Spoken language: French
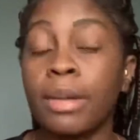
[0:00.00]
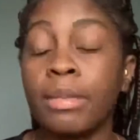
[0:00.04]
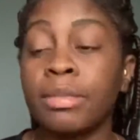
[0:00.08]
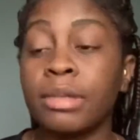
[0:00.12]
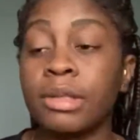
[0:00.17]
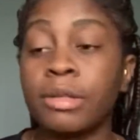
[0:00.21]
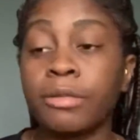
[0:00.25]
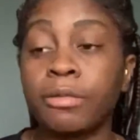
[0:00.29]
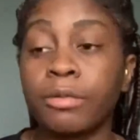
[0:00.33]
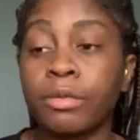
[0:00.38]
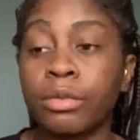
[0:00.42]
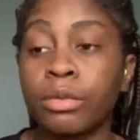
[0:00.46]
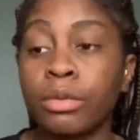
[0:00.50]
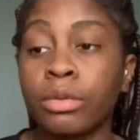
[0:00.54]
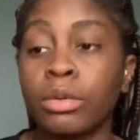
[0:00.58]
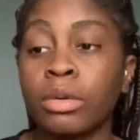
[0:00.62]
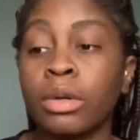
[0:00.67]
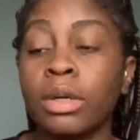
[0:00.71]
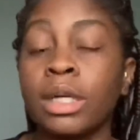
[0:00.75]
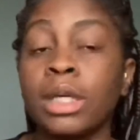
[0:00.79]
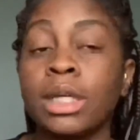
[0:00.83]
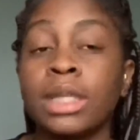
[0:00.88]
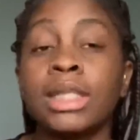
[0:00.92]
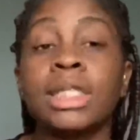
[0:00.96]
niveau
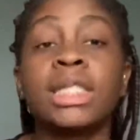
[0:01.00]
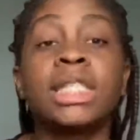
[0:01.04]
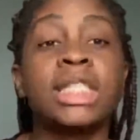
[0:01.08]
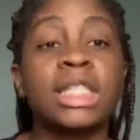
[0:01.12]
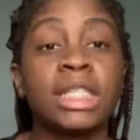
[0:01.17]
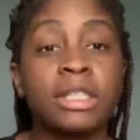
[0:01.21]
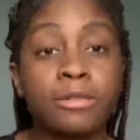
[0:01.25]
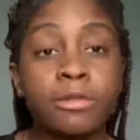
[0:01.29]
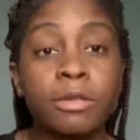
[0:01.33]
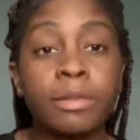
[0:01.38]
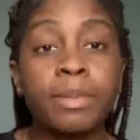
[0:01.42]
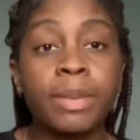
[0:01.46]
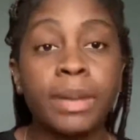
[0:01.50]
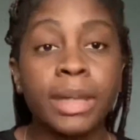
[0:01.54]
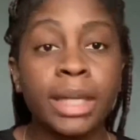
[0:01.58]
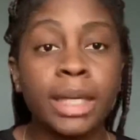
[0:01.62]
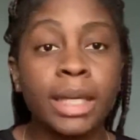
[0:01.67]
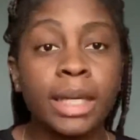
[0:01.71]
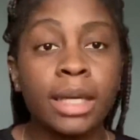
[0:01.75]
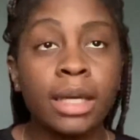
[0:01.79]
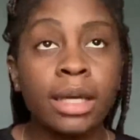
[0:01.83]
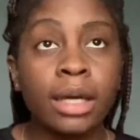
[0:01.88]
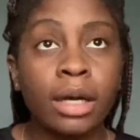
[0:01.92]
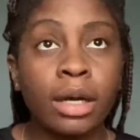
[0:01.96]
si vous
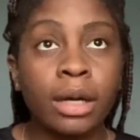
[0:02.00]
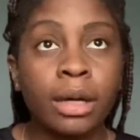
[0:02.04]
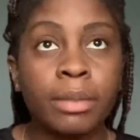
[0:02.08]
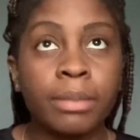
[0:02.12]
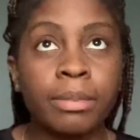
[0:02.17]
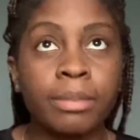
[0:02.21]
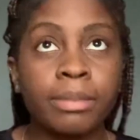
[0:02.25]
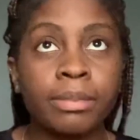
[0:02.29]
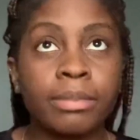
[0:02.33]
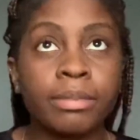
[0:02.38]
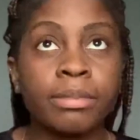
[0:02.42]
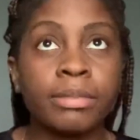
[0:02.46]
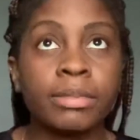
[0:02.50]
payez euh,